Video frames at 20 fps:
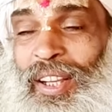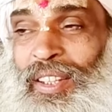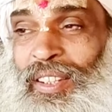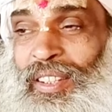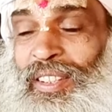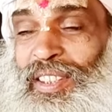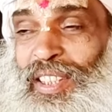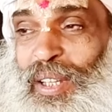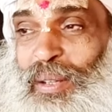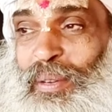
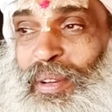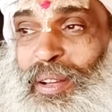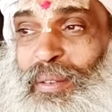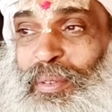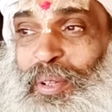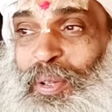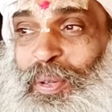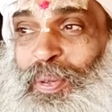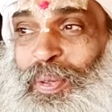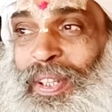भक्त सेवा
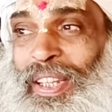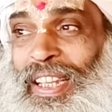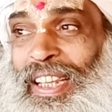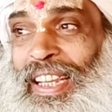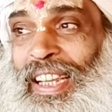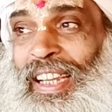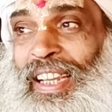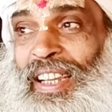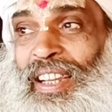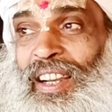भी होती
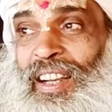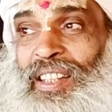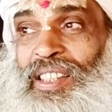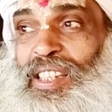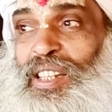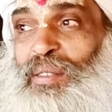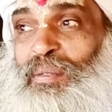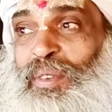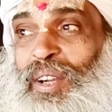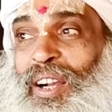है
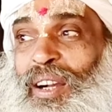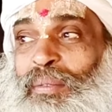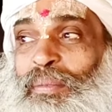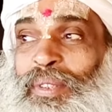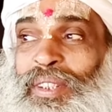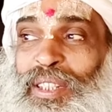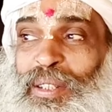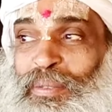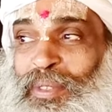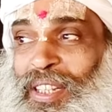आश्रम
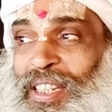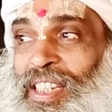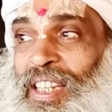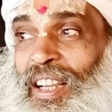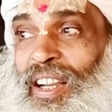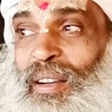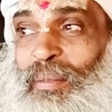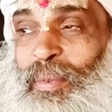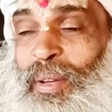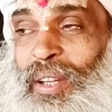काफ़ी समय से
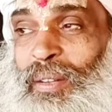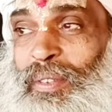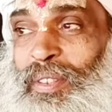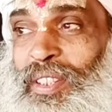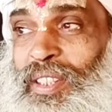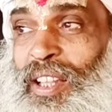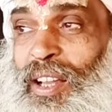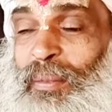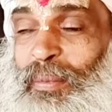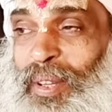यहाँ पर
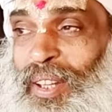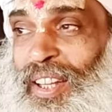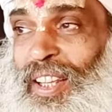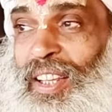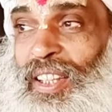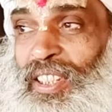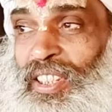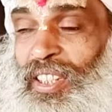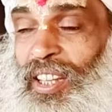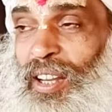विस्थापन
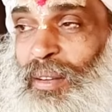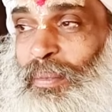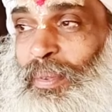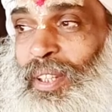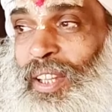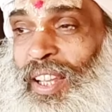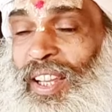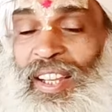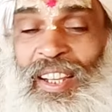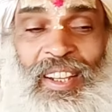है
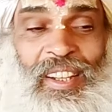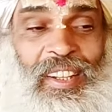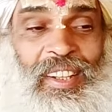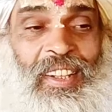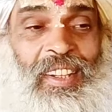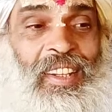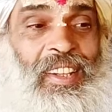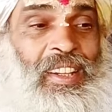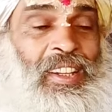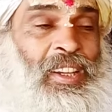स्थापित है
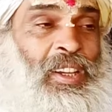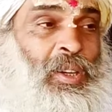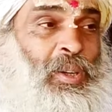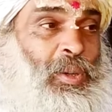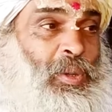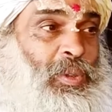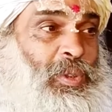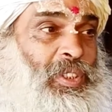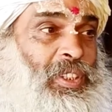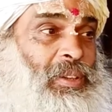
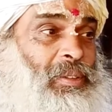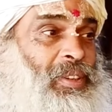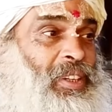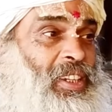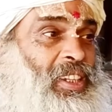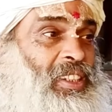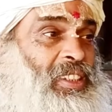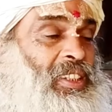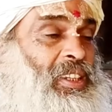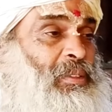और सभी
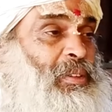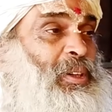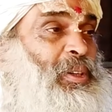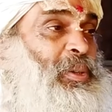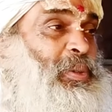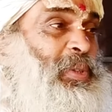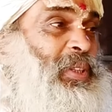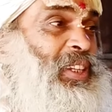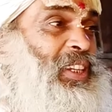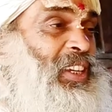की सेवा
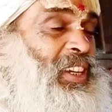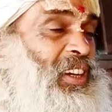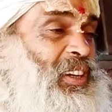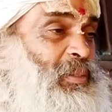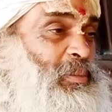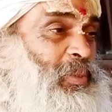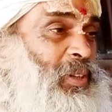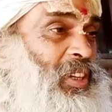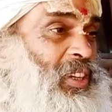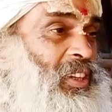होती है
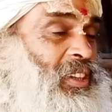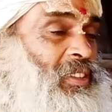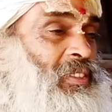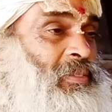यहाँ पर